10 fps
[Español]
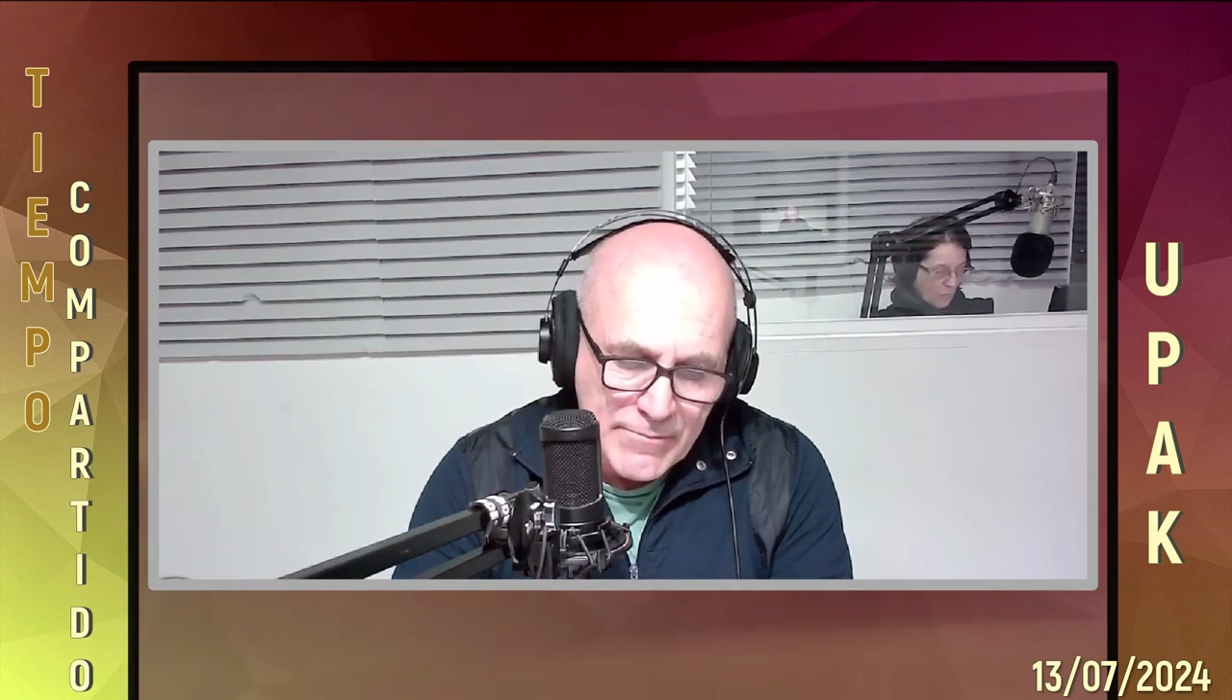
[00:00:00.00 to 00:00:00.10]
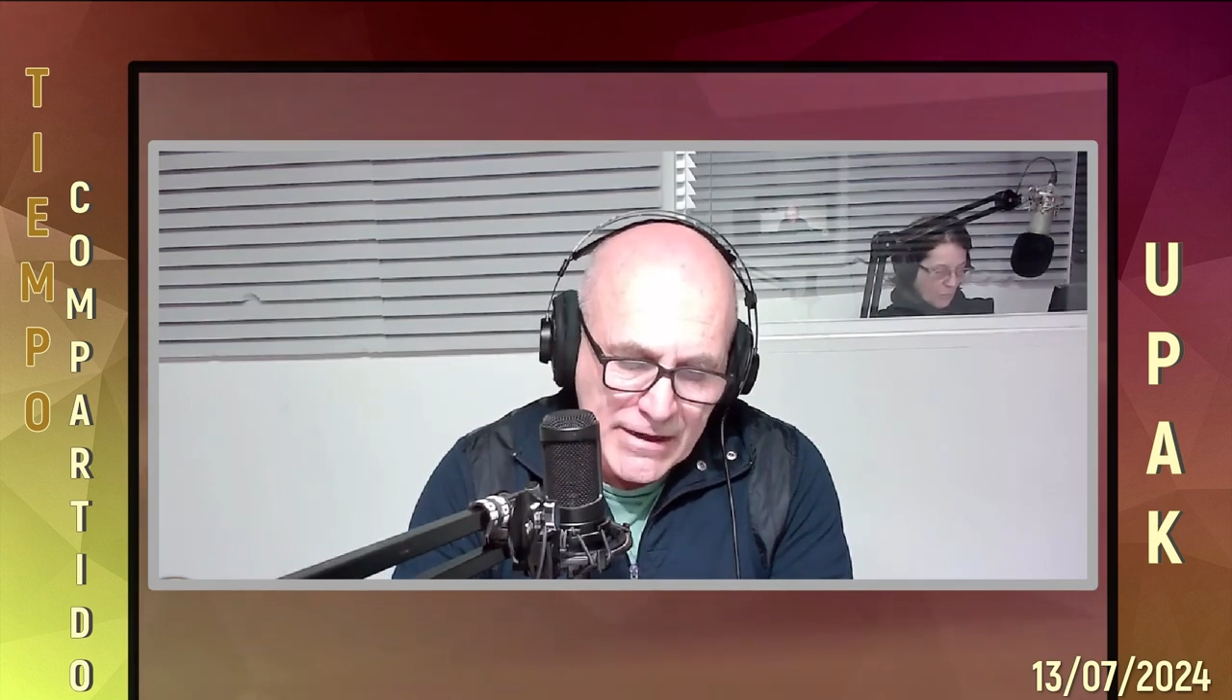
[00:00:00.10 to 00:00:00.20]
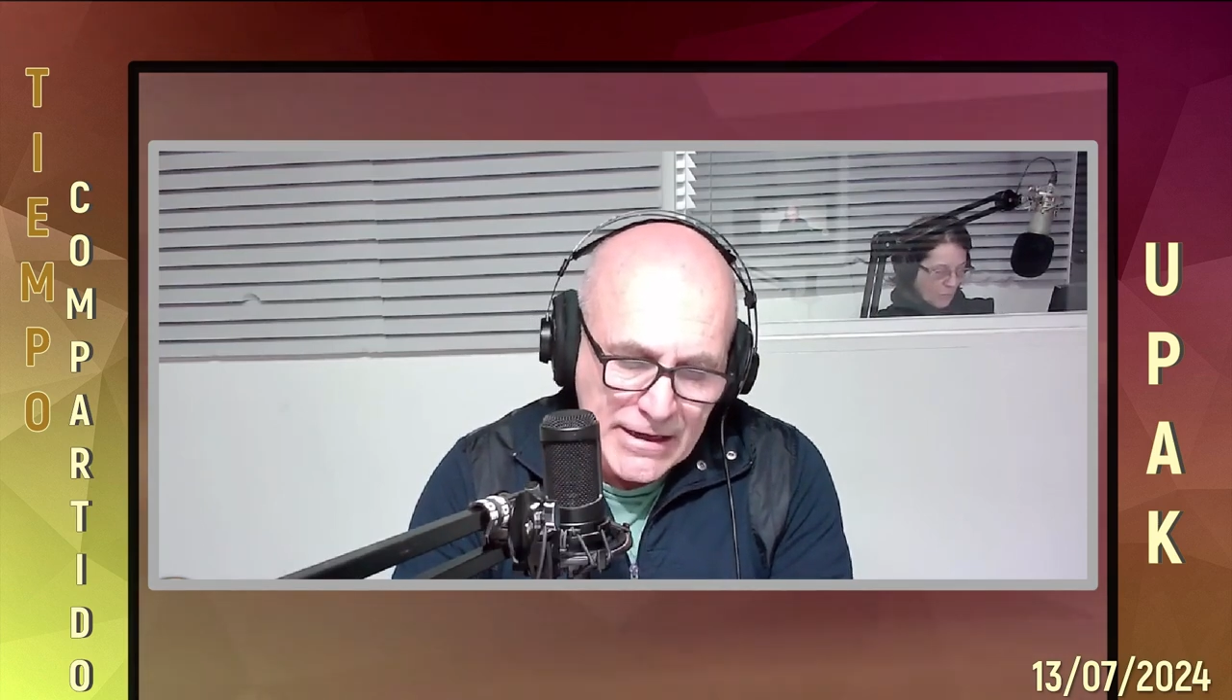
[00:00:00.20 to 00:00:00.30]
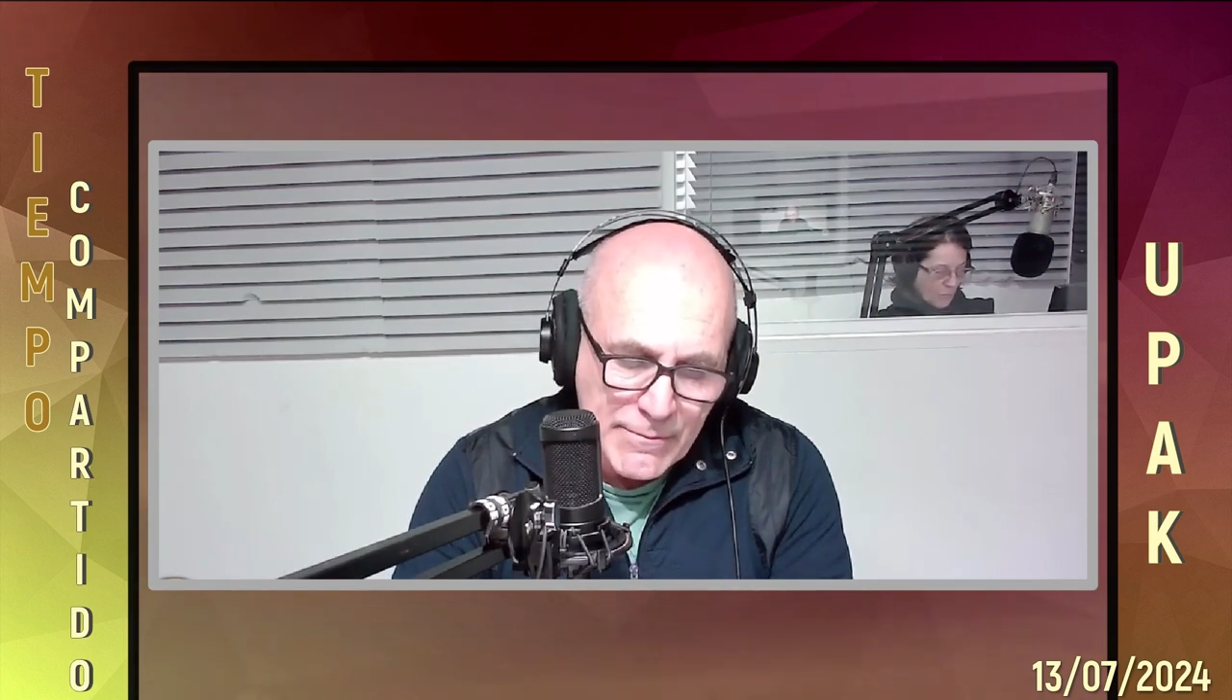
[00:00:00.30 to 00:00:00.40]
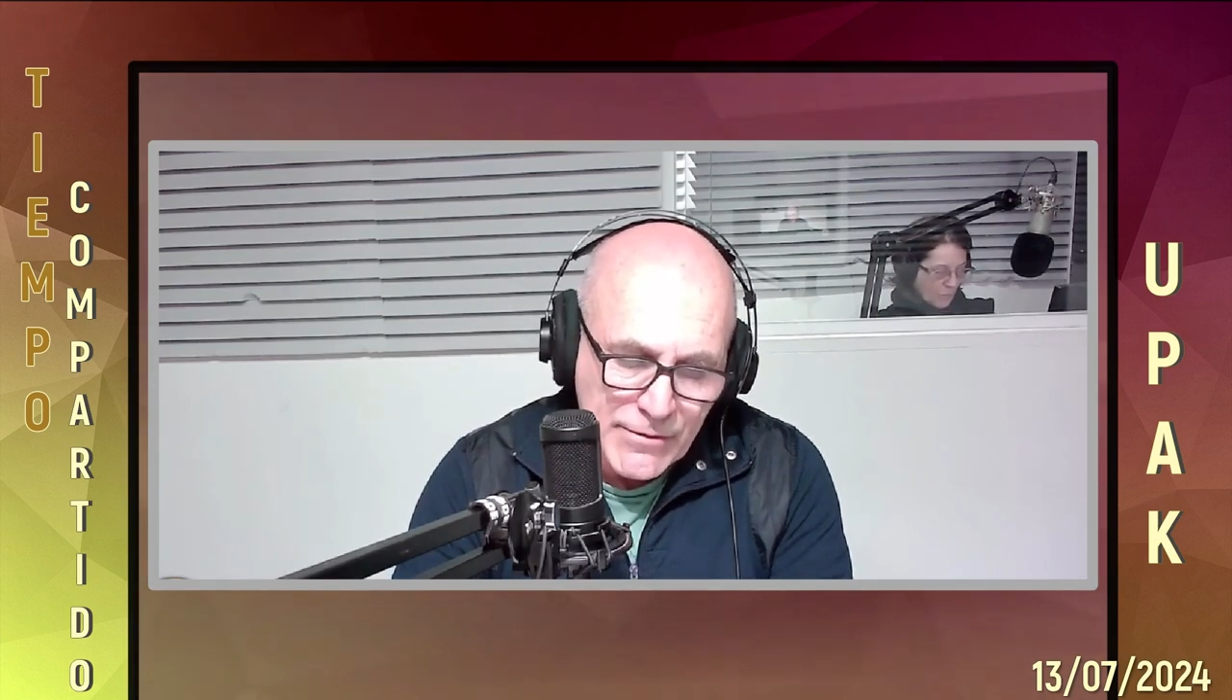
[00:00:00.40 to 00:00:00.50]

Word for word: para